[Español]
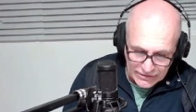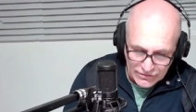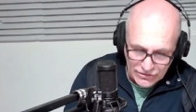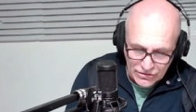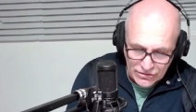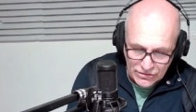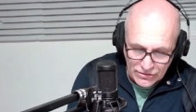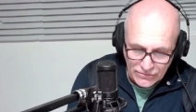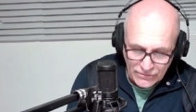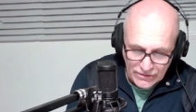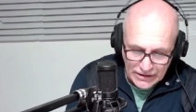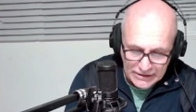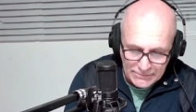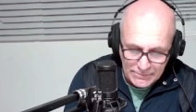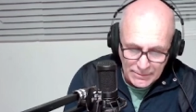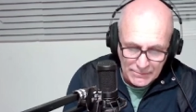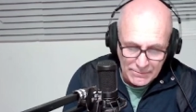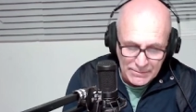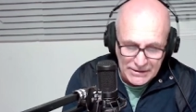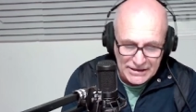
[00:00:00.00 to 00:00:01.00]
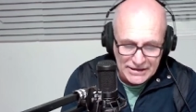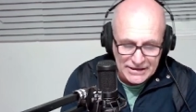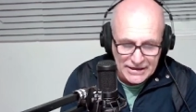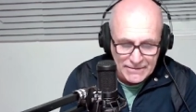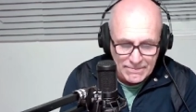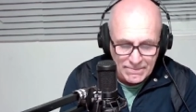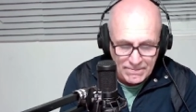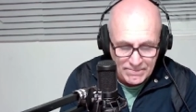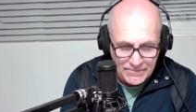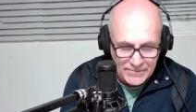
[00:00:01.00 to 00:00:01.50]
que ha hecho Felipe
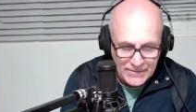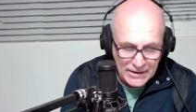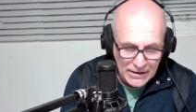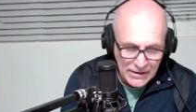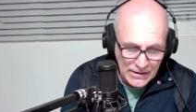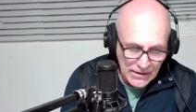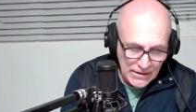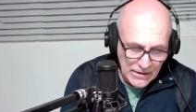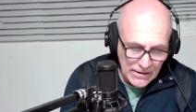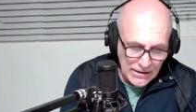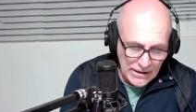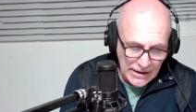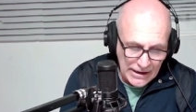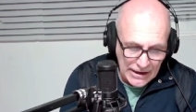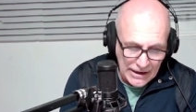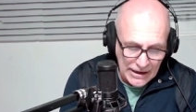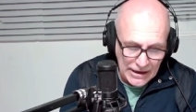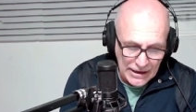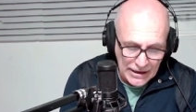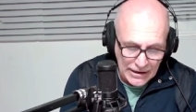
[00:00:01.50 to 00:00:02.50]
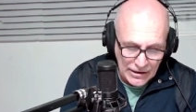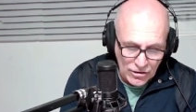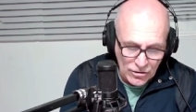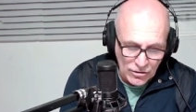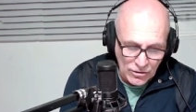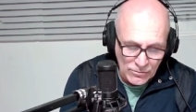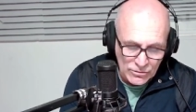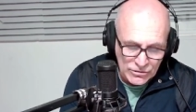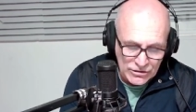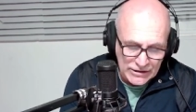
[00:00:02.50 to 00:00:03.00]
Piña. Eh,
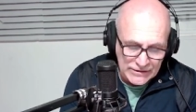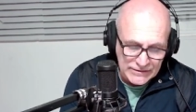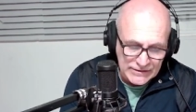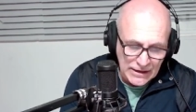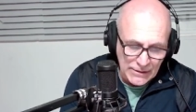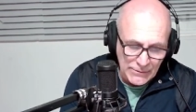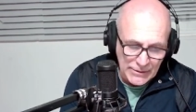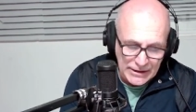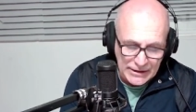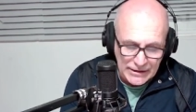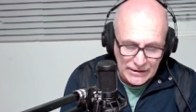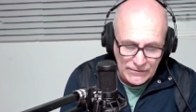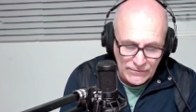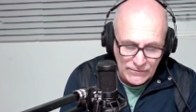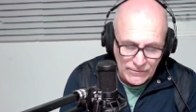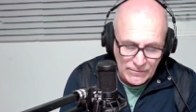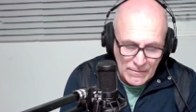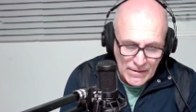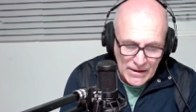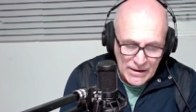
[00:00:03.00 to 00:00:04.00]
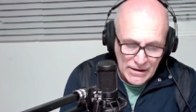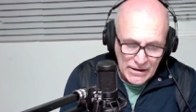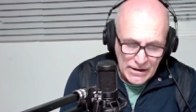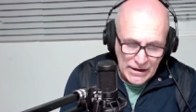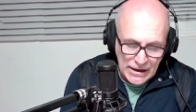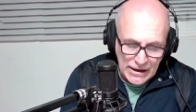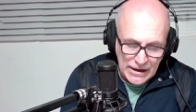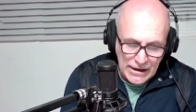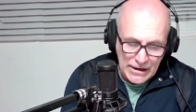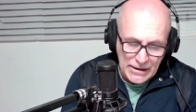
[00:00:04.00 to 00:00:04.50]
como ustedes saben,
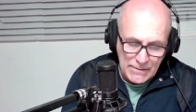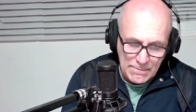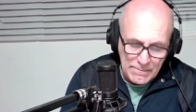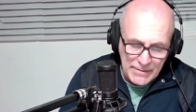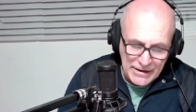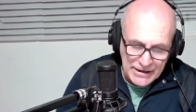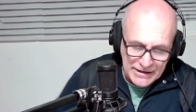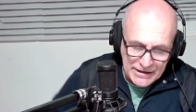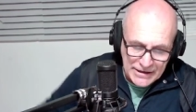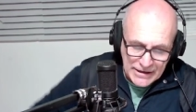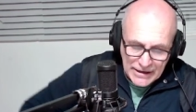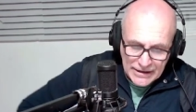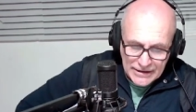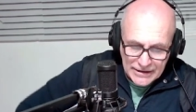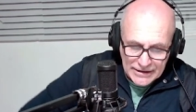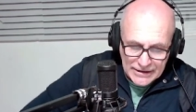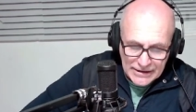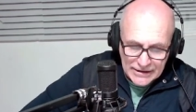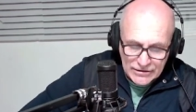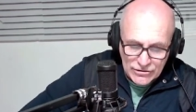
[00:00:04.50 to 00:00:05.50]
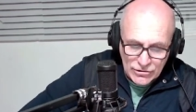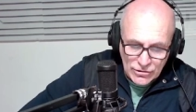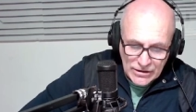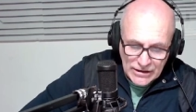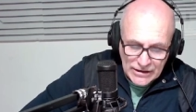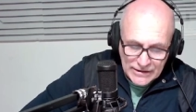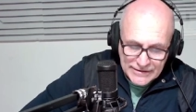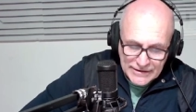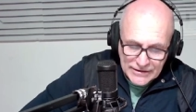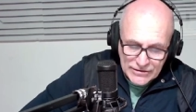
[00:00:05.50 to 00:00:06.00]
eh, Piña es director
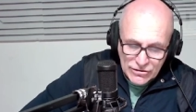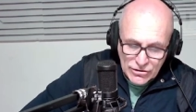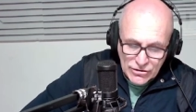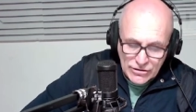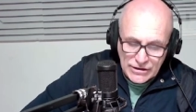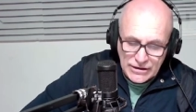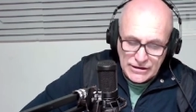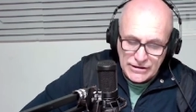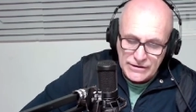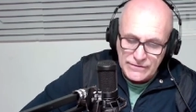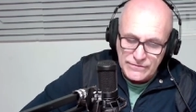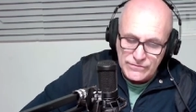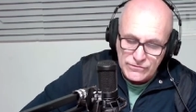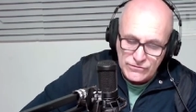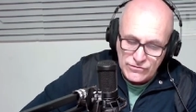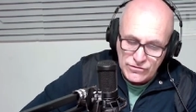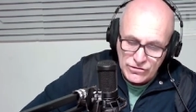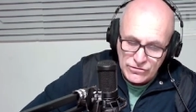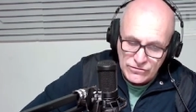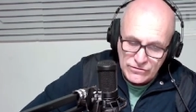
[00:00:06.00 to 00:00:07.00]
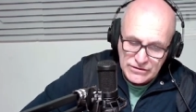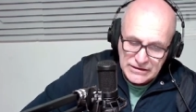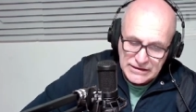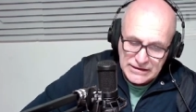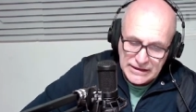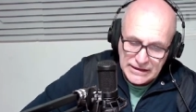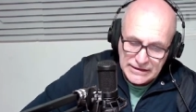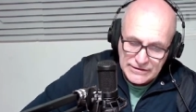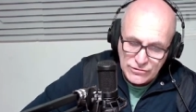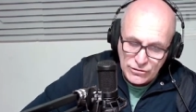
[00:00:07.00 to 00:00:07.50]
del Centro de Difusión
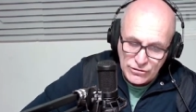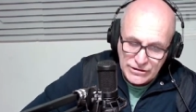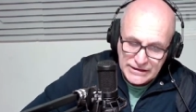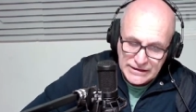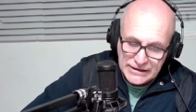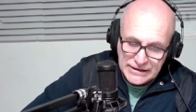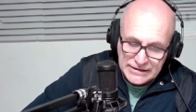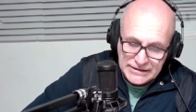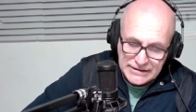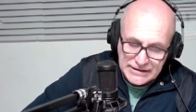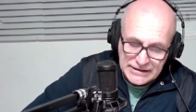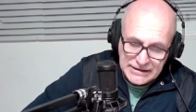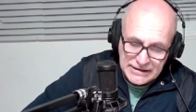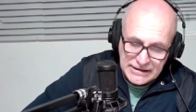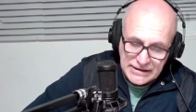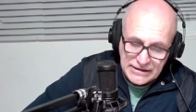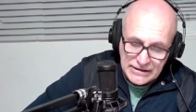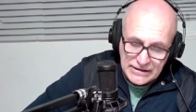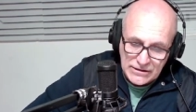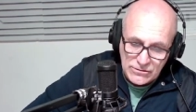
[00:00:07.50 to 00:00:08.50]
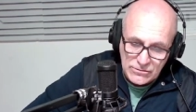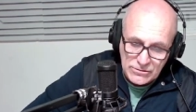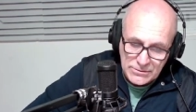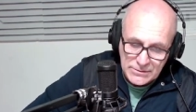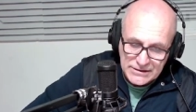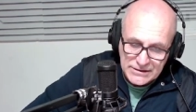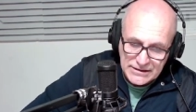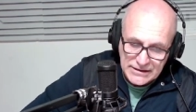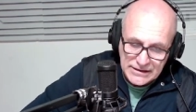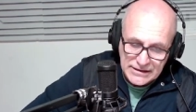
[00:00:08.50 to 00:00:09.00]
de la Historia Argentina de la
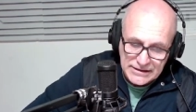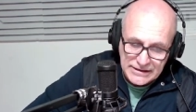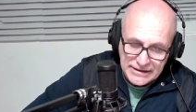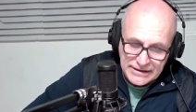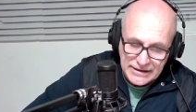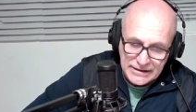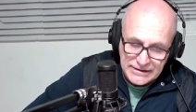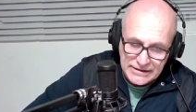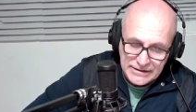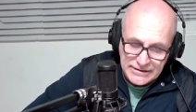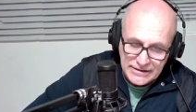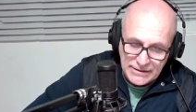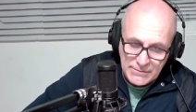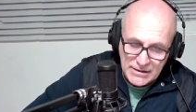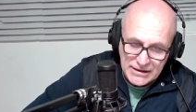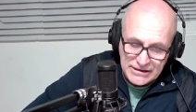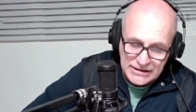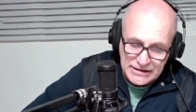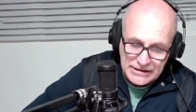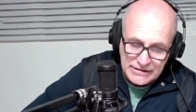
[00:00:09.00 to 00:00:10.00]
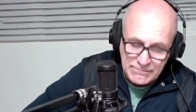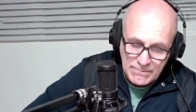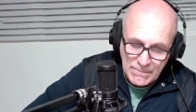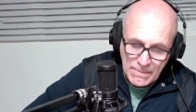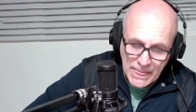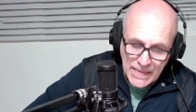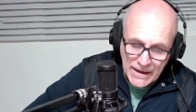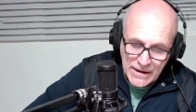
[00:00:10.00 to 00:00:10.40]
Universidad General de San Martín,